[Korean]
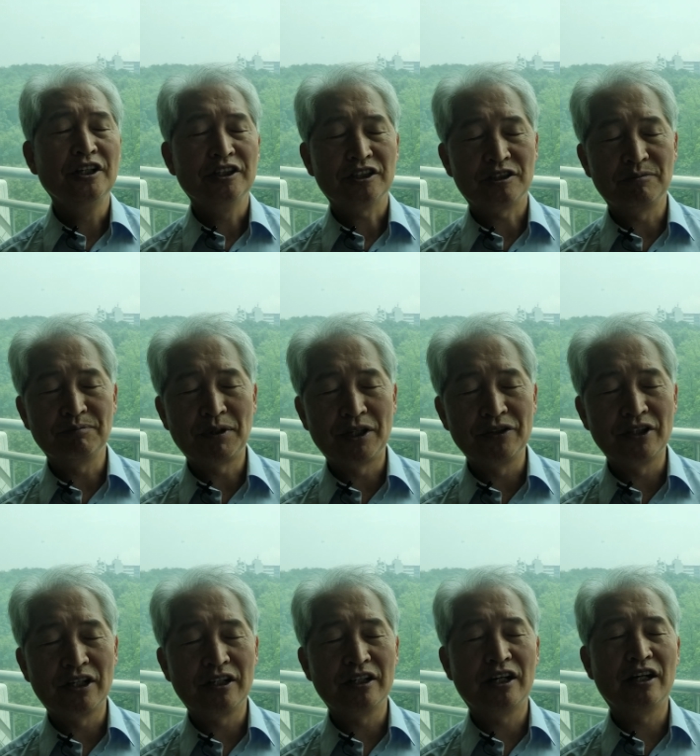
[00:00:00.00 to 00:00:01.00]

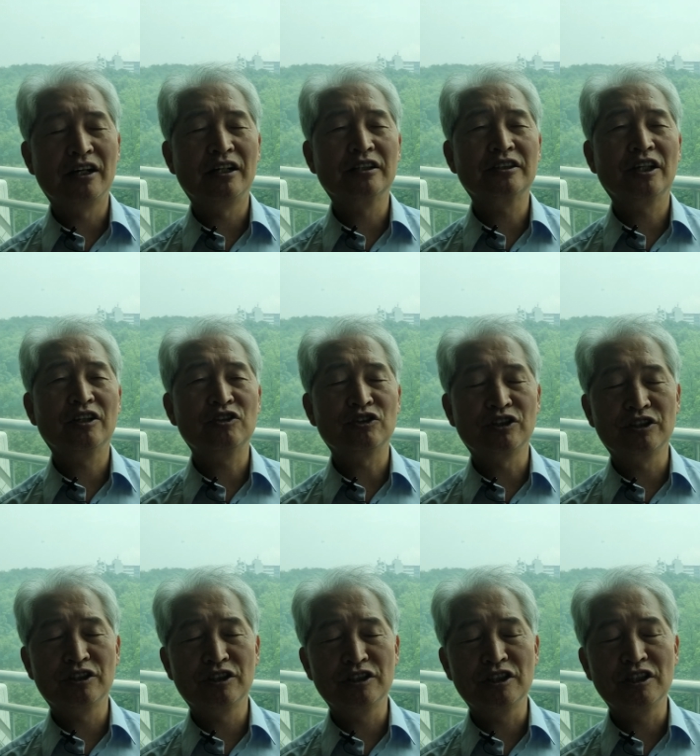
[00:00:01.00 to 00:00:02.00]
심판날 당할 때
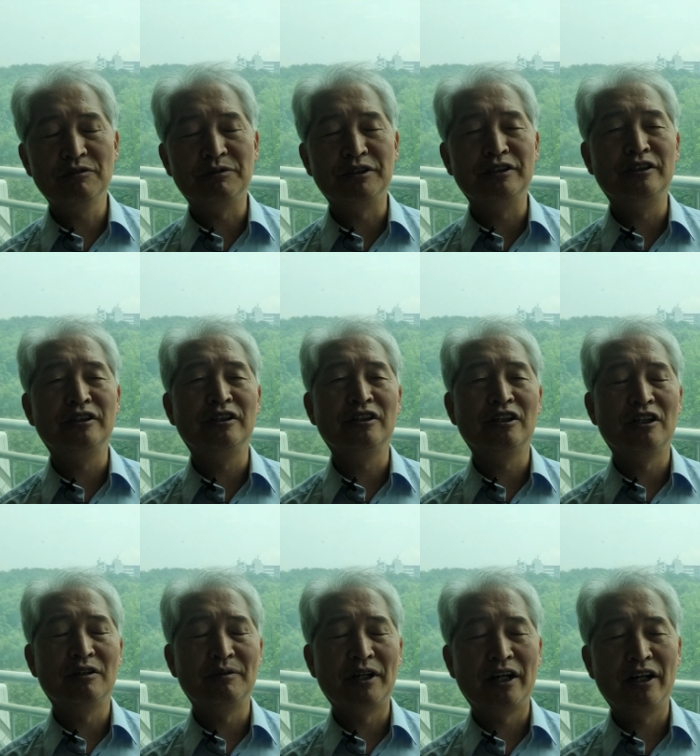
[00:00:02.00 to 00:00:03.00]
주님을
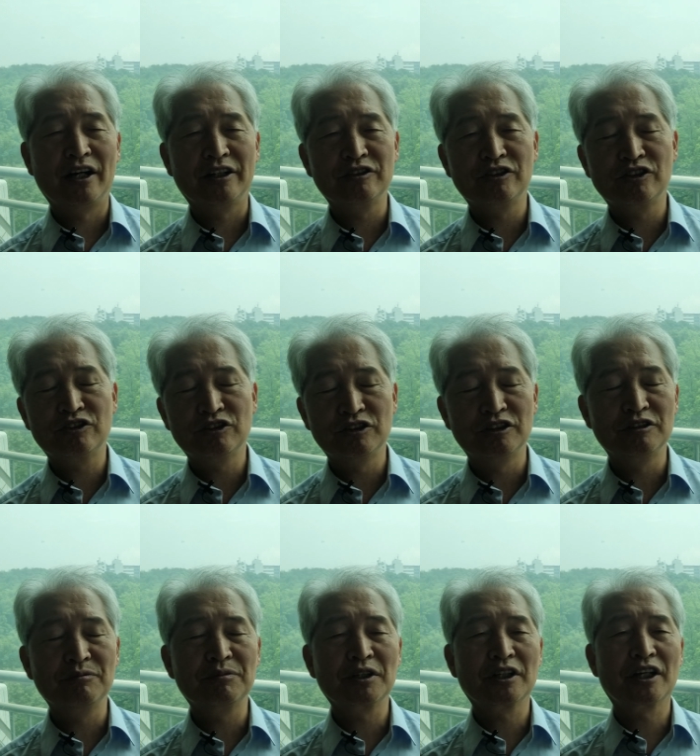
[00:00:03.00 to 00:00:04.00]
넘어주
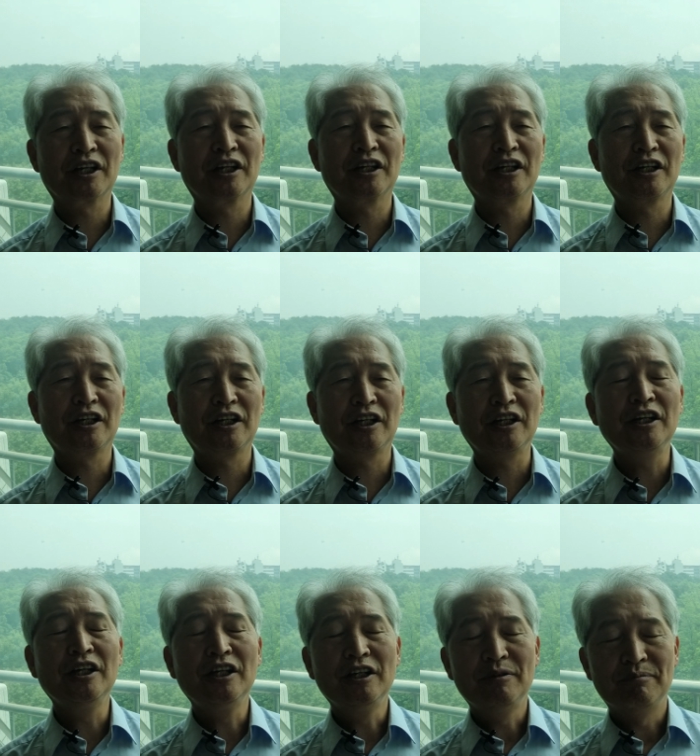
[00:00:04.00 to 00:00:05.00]
준비해
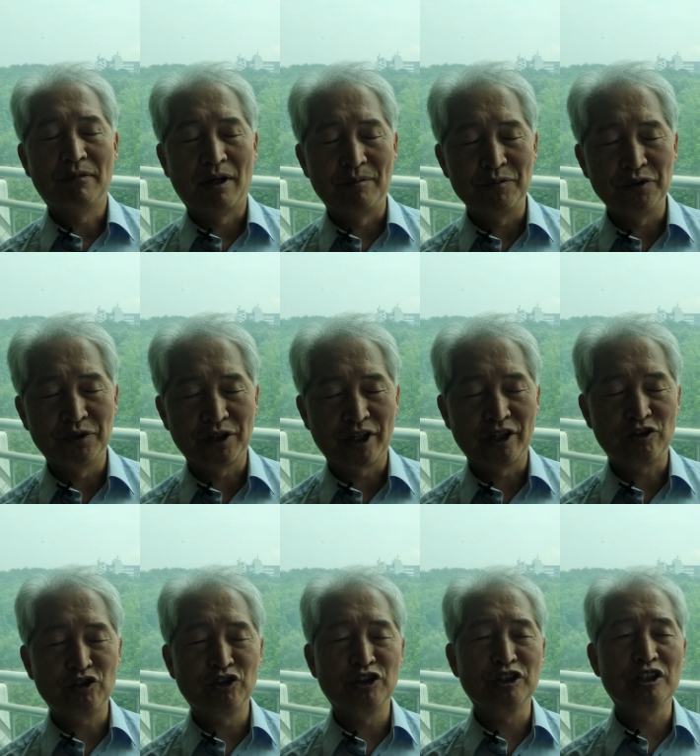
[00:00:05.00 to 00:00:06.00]
맘속에
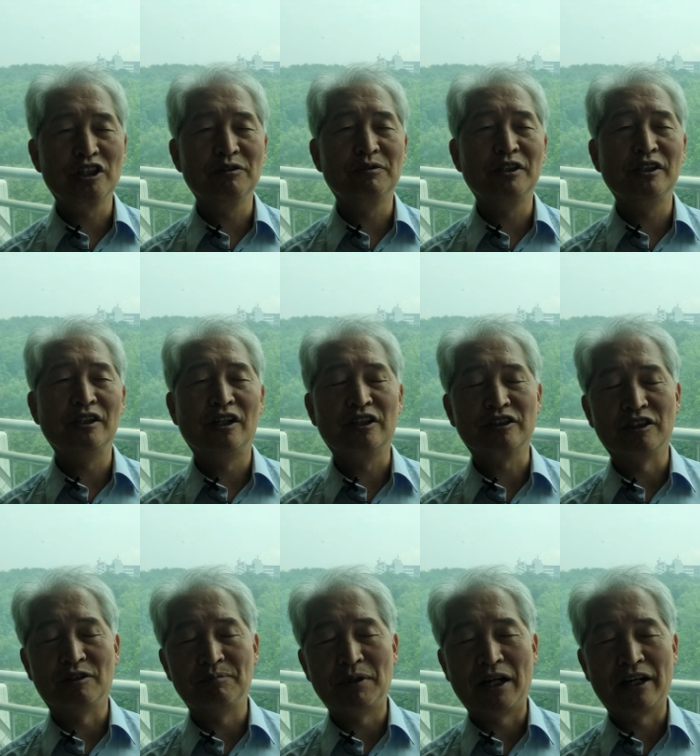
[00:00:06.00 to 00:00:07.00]
주님을
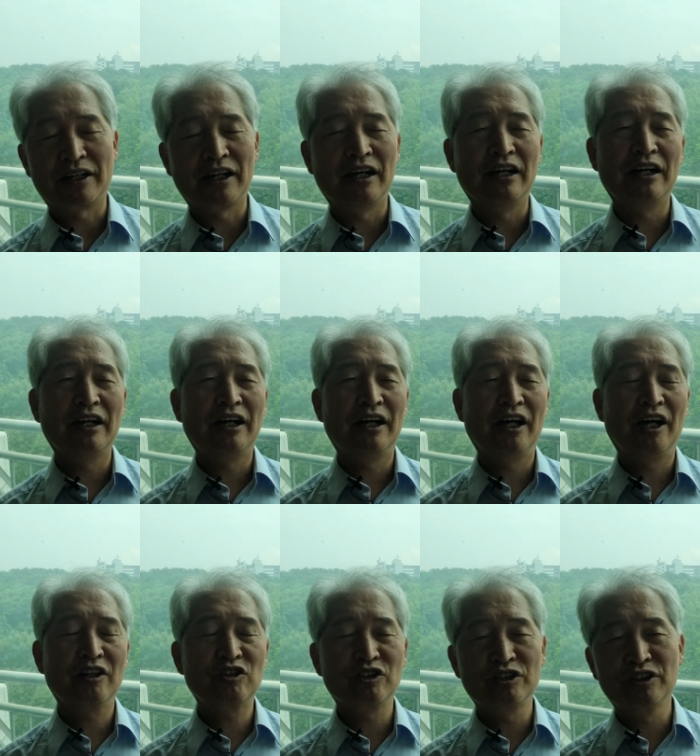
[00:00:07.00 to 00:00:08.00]

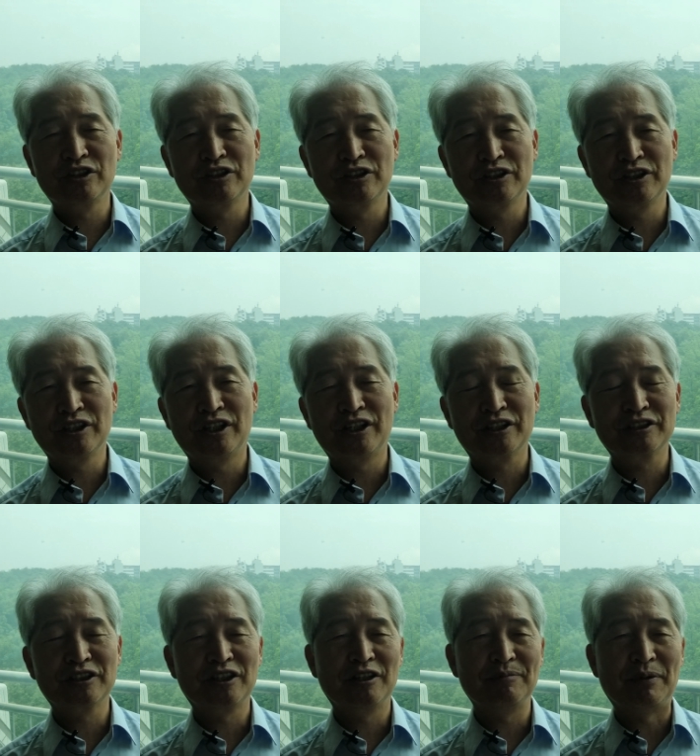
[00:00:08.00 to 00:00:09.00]
영접하라 주
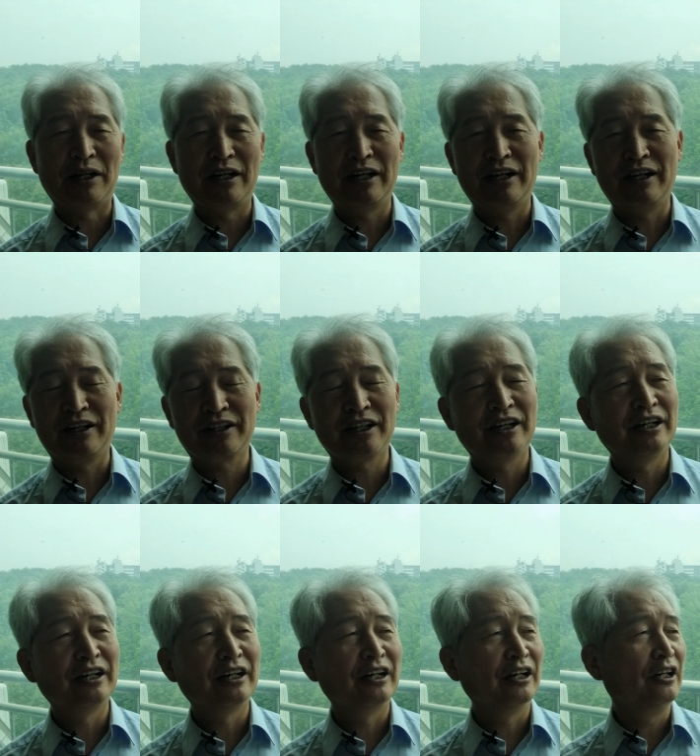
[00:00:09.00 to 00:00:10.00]

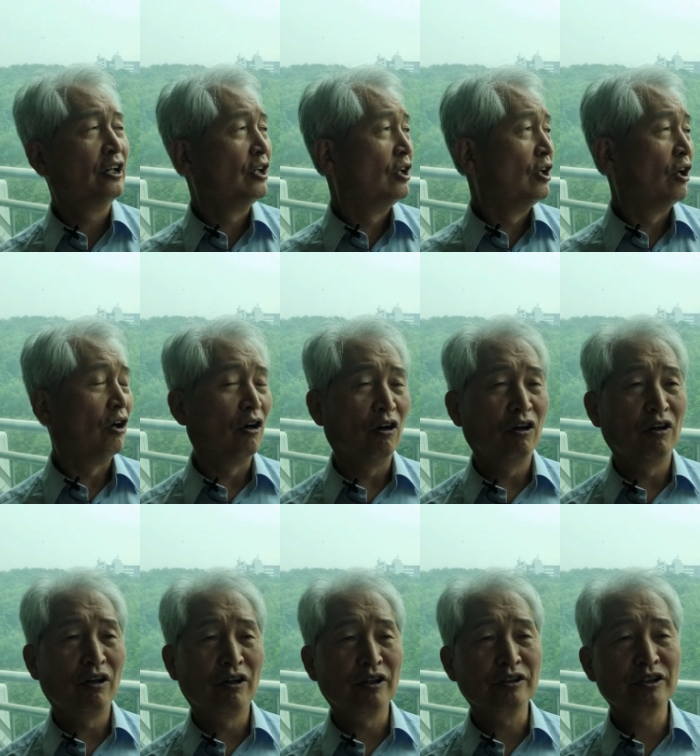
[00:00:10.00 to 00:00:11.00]
영접하라
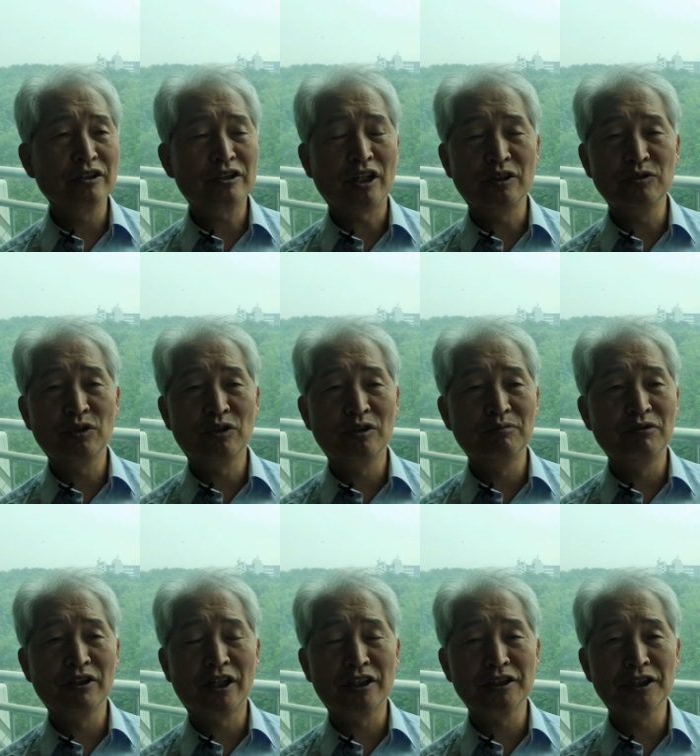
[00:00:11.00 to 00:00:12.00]
아, 이 찬송을
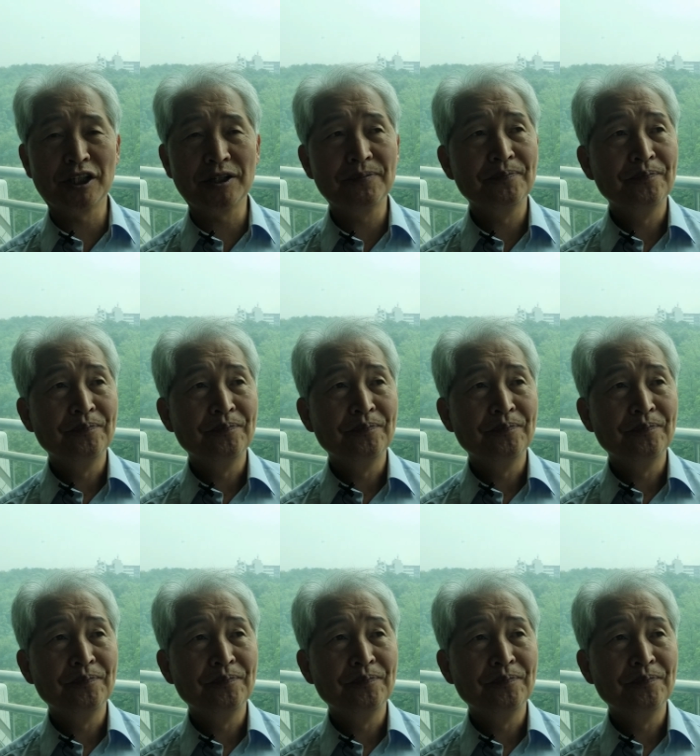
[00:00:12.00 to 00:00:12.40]
불러가는데